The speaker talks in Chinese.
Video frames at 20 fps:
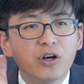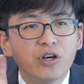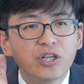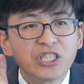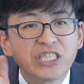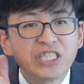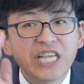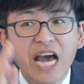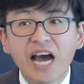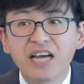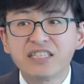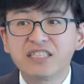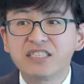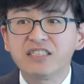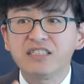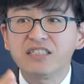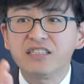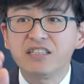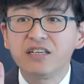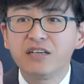瞎
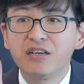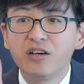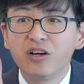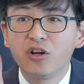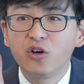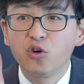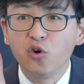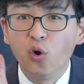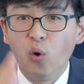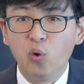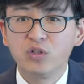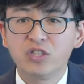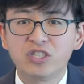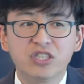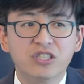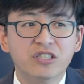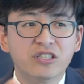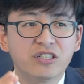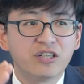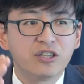子、聋
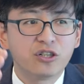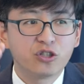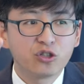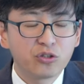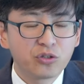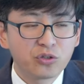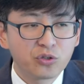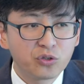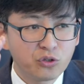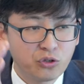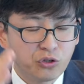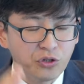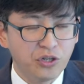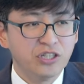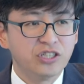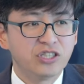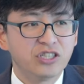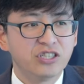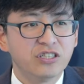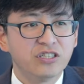子、
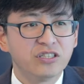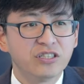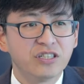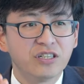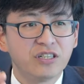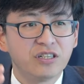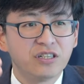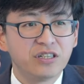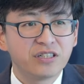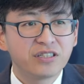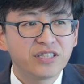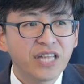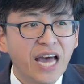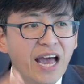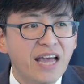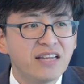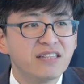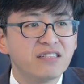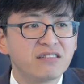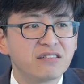瘸子、
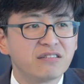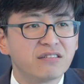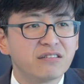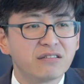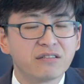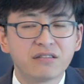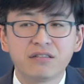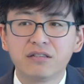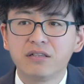瘫子，